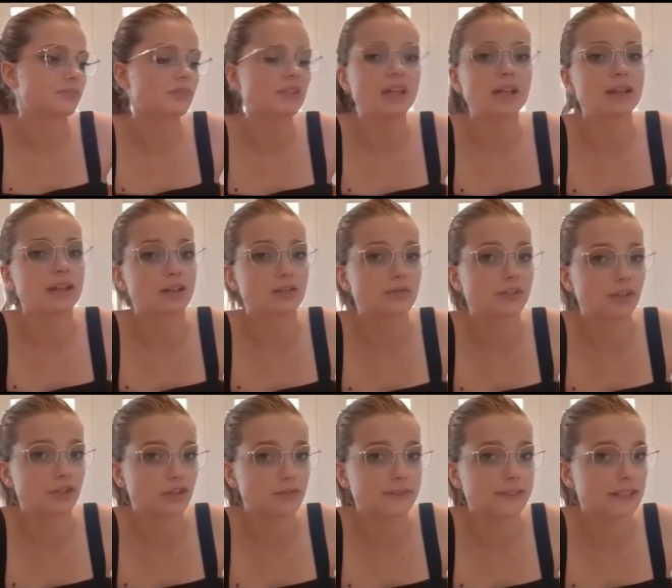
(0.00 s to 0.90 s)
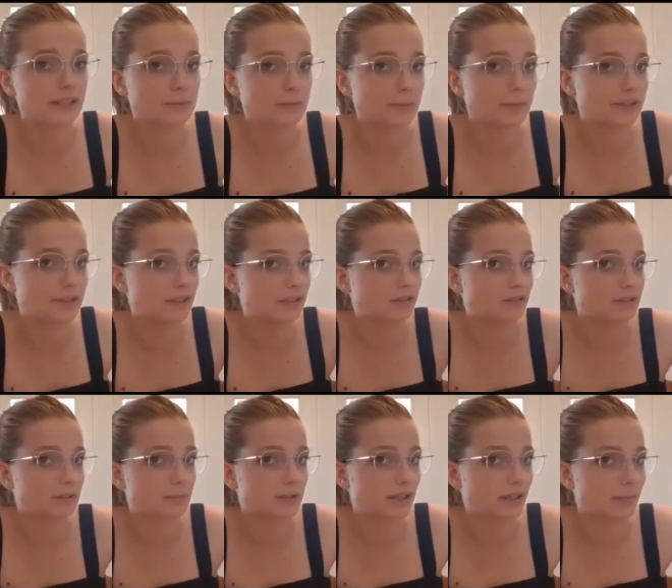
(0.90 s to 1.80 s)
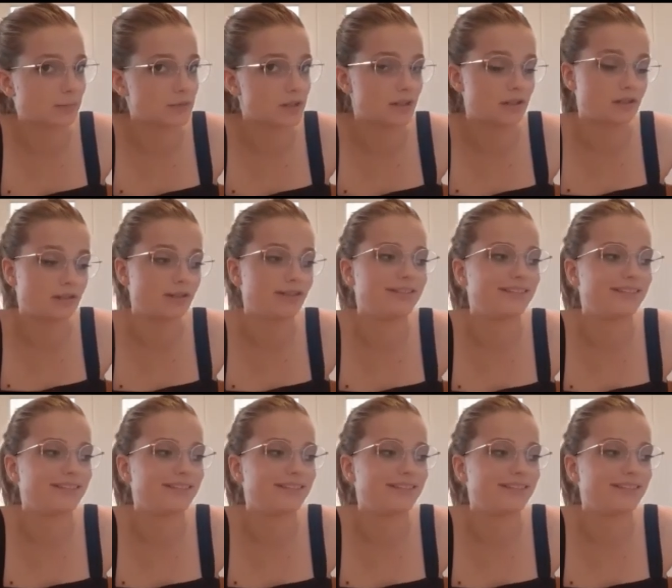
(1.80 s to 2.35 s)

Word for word: E che non vado a svegliarmi a metà notte per cambiarlo.